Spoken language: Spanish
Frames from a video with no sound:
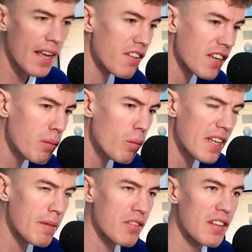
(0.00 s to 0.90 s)
es que Pumas
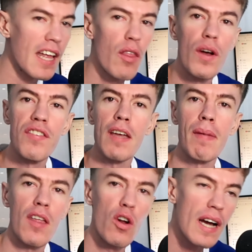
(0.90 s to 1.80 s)
ya ha presentado este
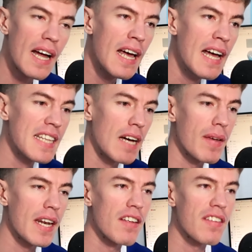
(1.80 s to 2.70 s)
equipación local,
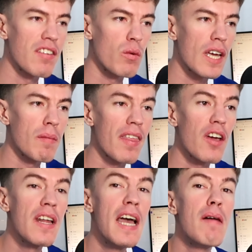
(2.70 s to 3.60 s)
también esta segunda
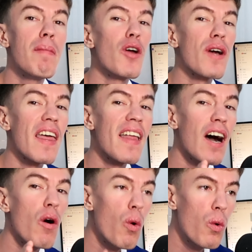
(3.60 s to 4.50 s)
equipación, pero
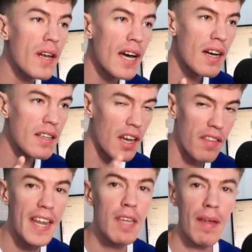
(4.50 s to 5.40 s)
queda una
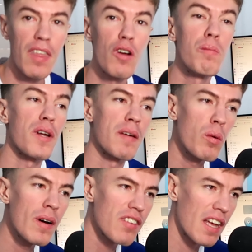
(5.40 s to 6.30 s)
tercera equipación, porque
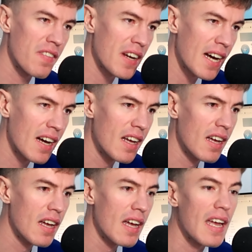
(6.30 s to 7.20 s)
Pumas entra
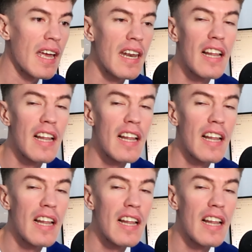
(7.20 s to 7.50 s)
en